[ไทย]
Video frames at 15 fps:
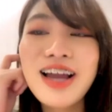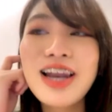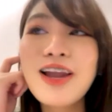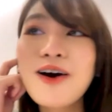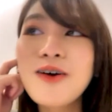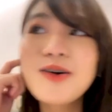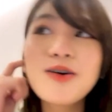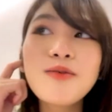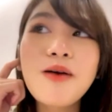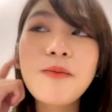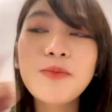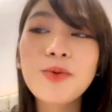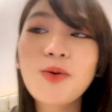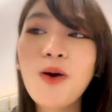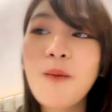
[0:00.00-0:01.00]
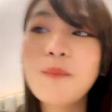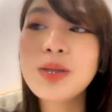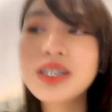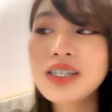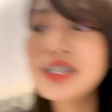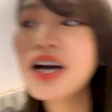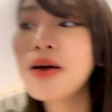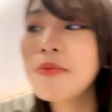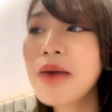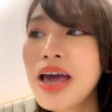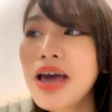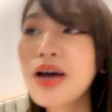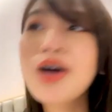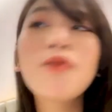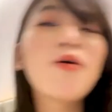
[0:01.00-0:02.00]
แล้วคือแบบหนูก็ไม่เชื่อแม่
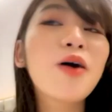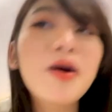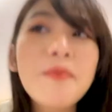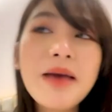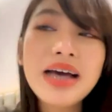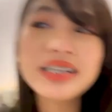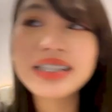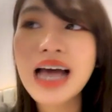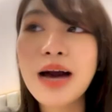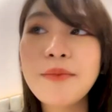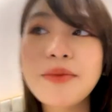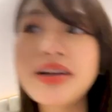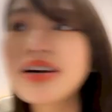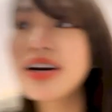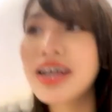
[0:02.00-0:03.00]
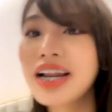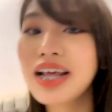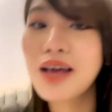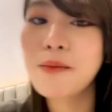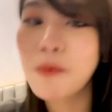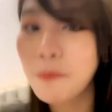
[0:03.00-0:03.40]
ก็บอกให้แม่ซักมาเลยอะไรเงี้ยแบบ